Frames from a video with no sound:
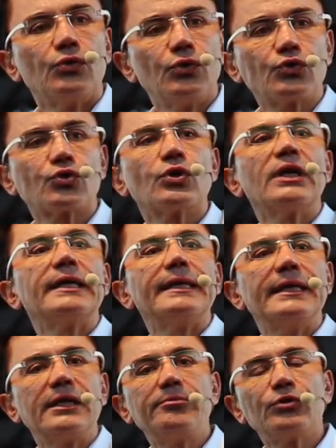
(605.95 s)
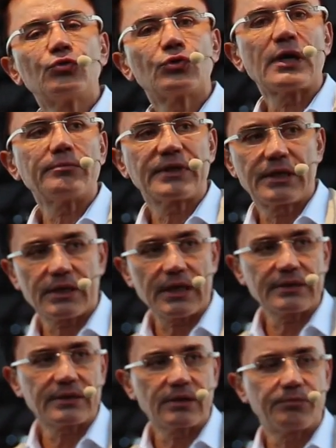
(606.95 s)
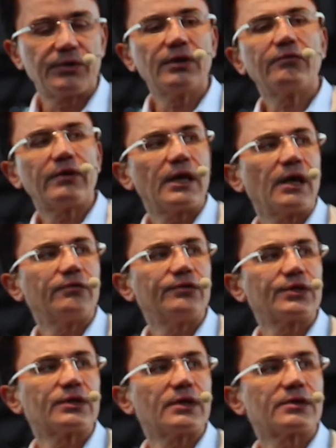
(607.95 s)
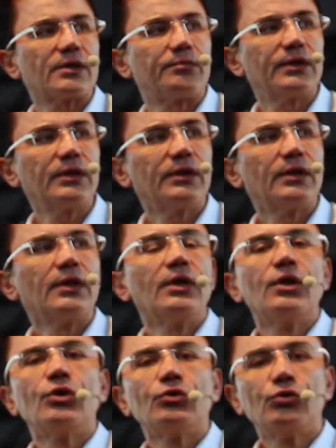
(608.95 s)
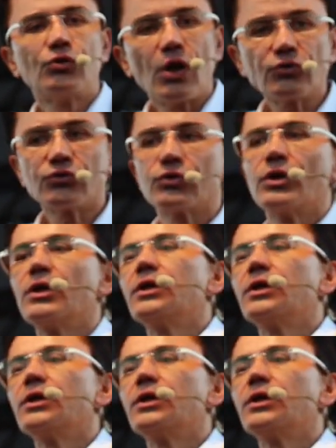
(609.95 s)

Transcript: Üç, iri bir tutam kiraz sapı veya vişne sapı. Dört,